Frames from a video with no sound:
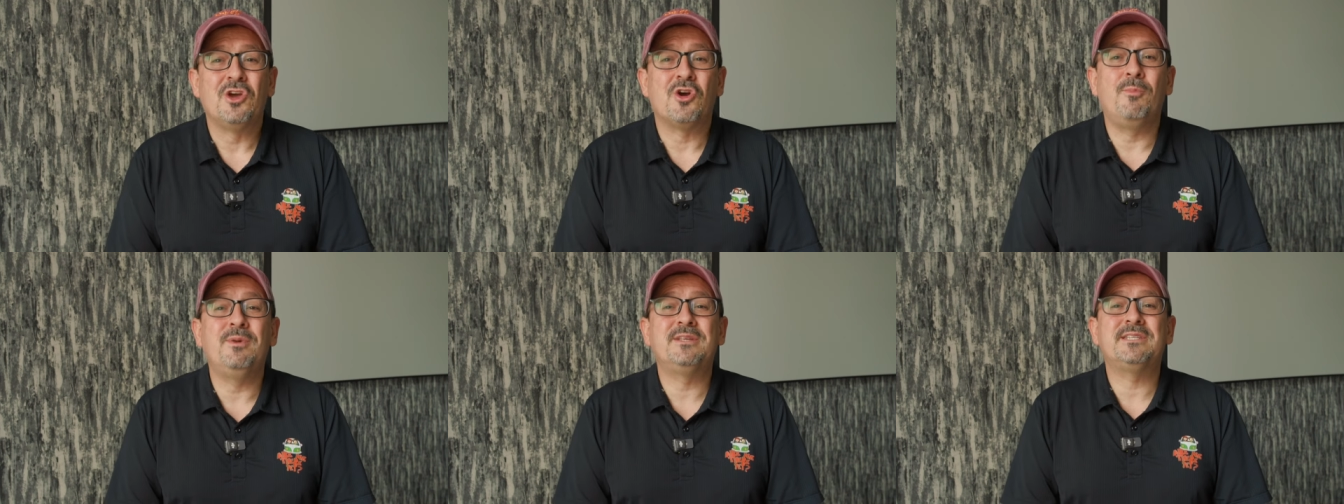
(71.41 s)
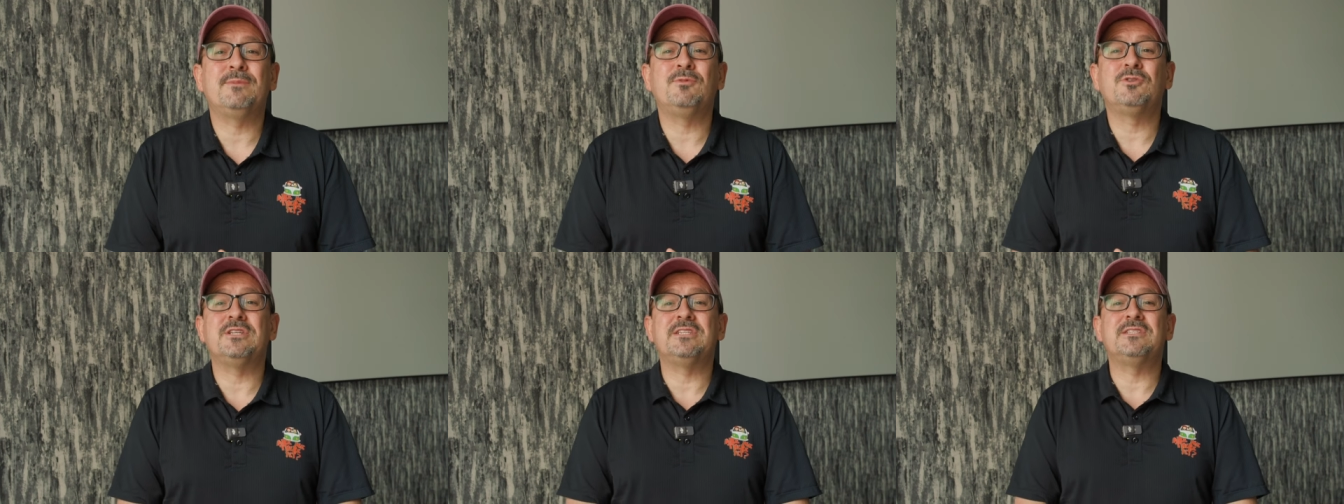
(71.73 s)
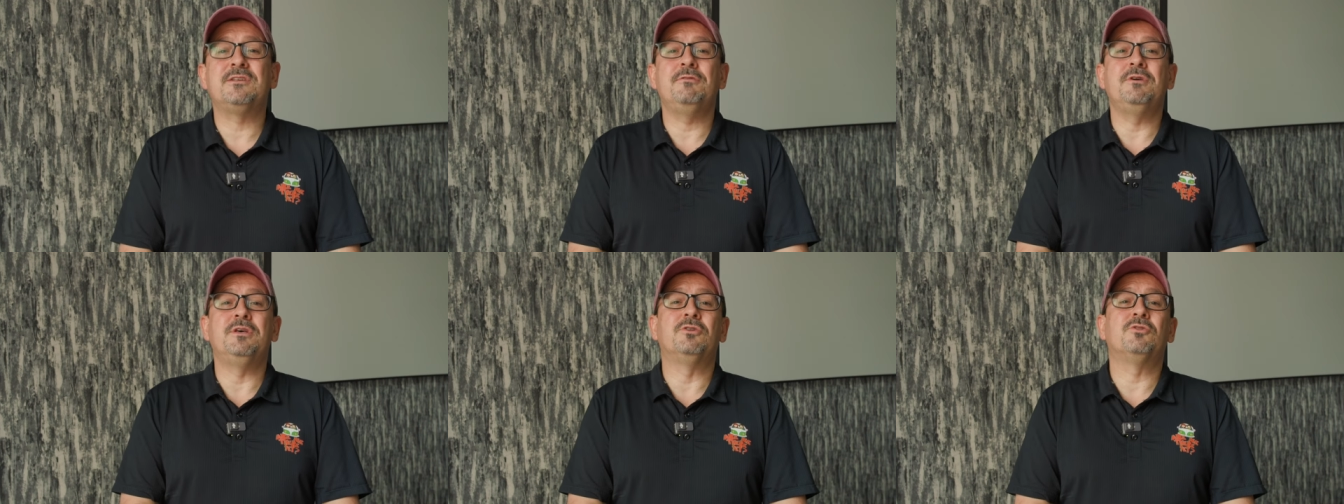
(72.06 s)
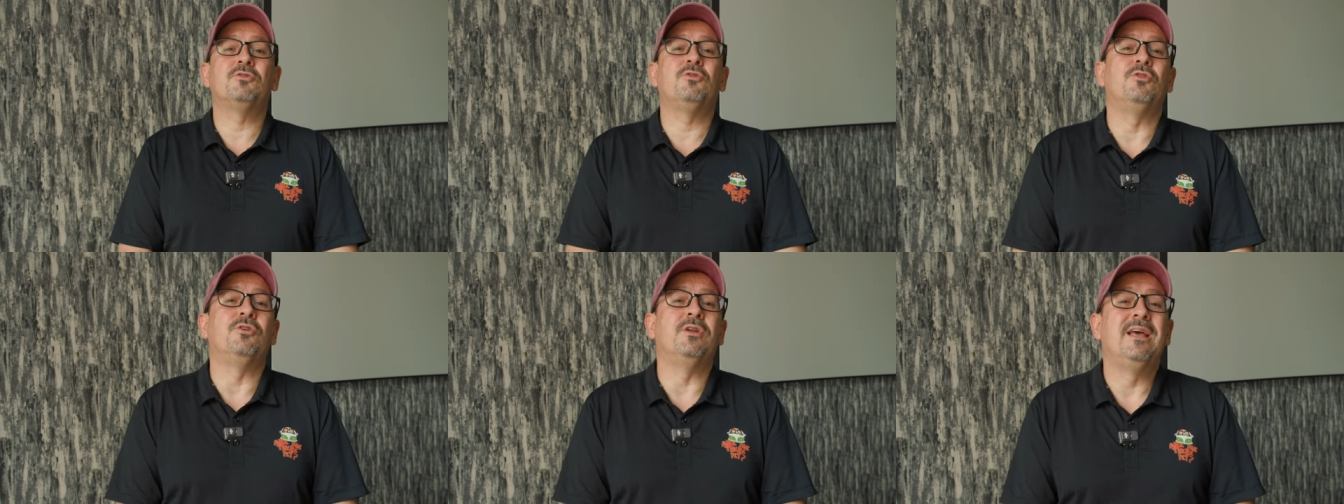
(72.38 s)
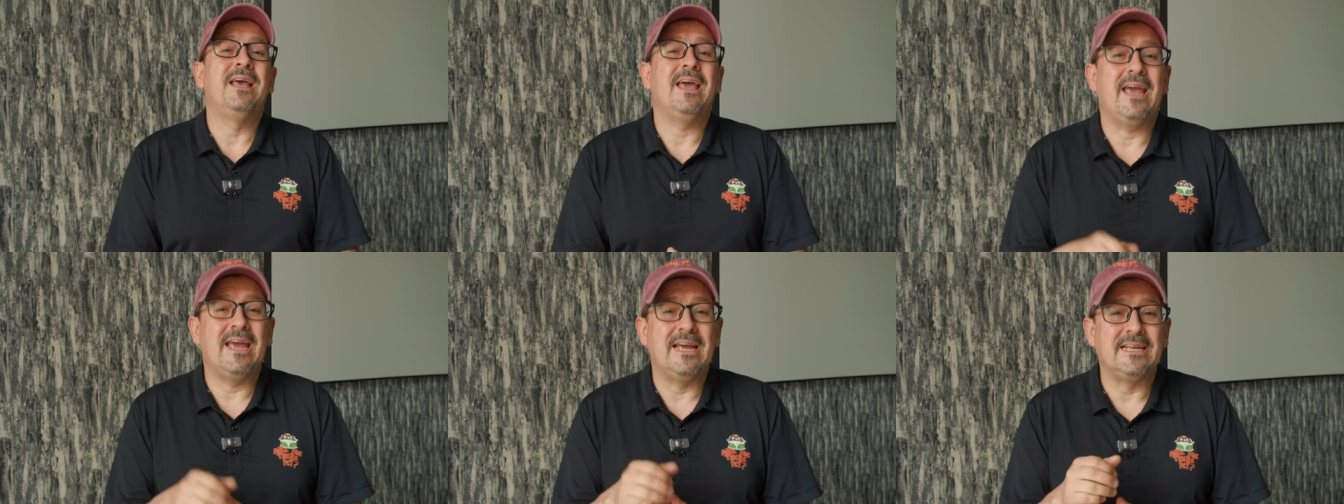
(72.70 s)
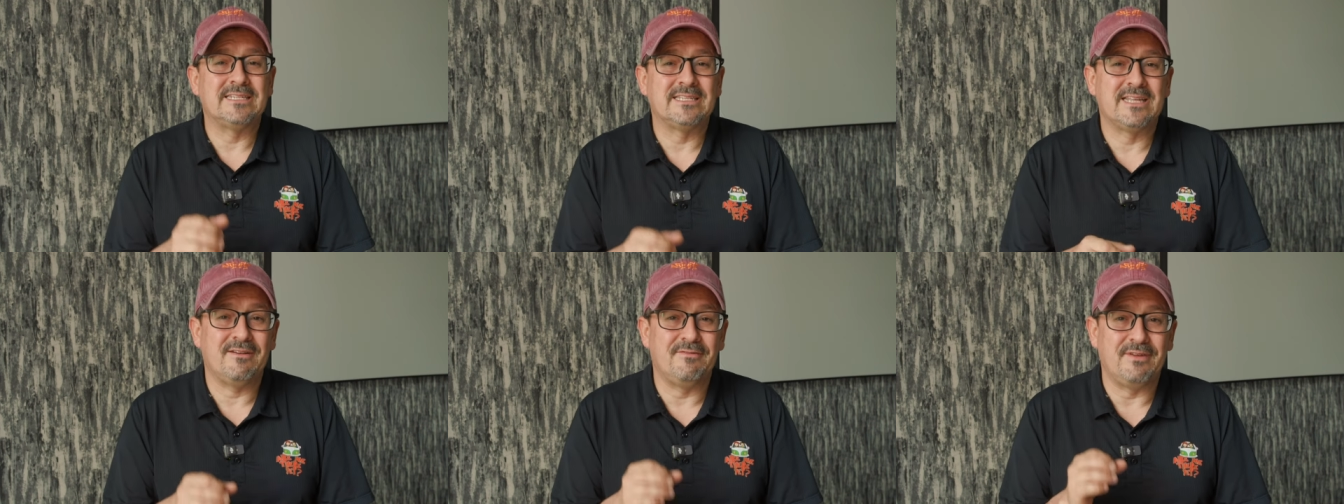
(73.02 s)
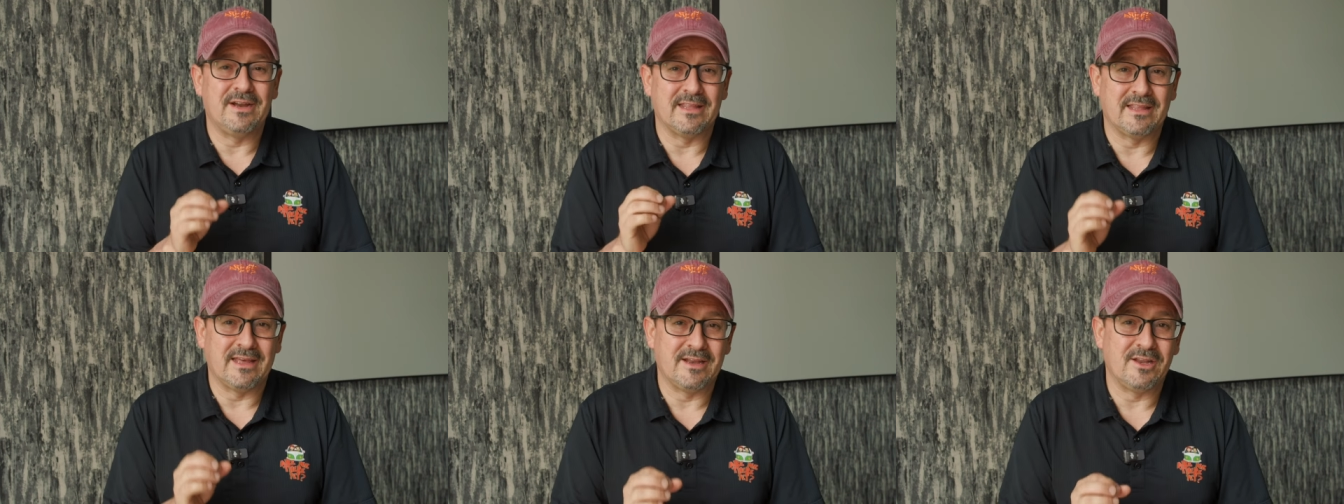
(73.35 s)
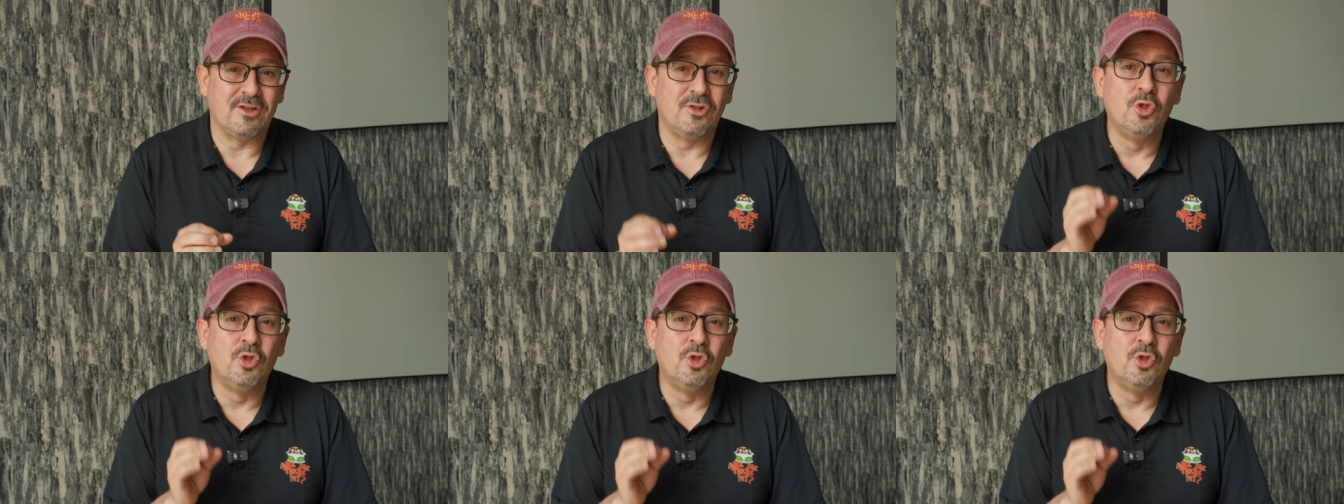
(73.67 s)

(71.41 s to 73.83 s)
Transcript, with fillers: Comenzamos este video con esta verdad.